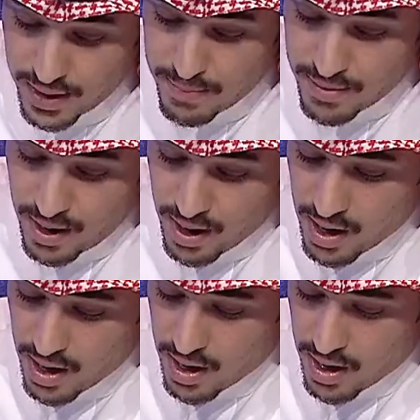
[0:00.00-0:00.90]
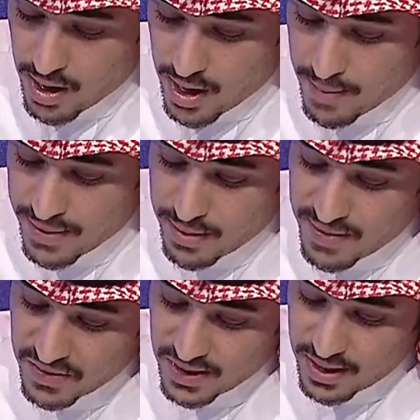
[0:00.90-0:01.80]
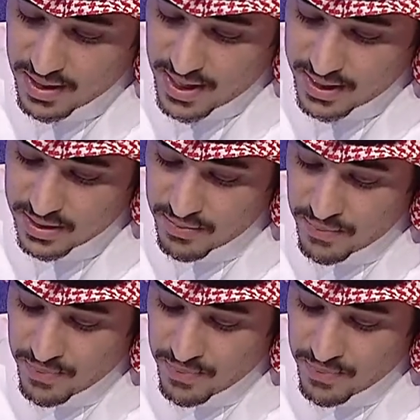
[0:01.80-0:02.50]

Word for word: طيب آه انا بقرا بعض التغريدات